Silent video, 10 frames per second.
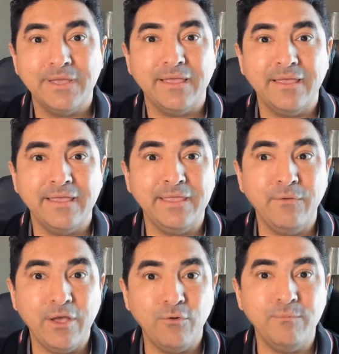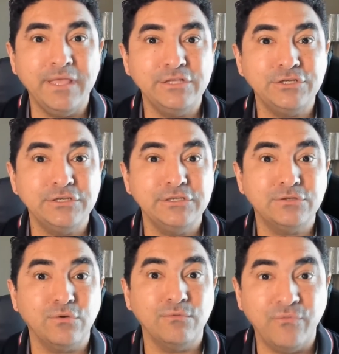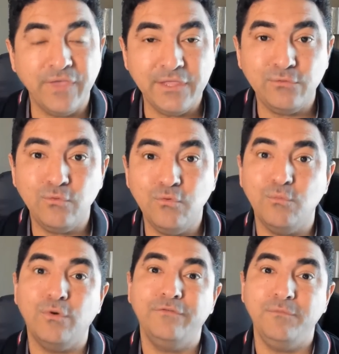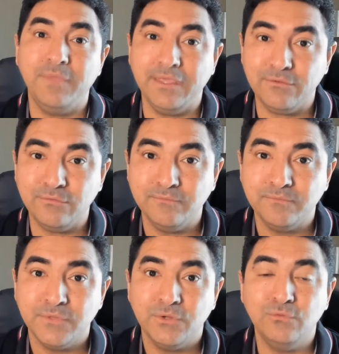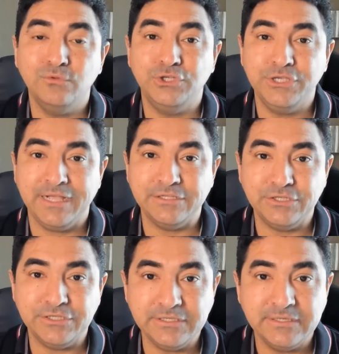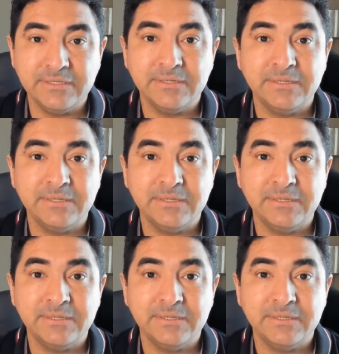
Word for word: é, eu realmente estou vendo um movimento no dia a dia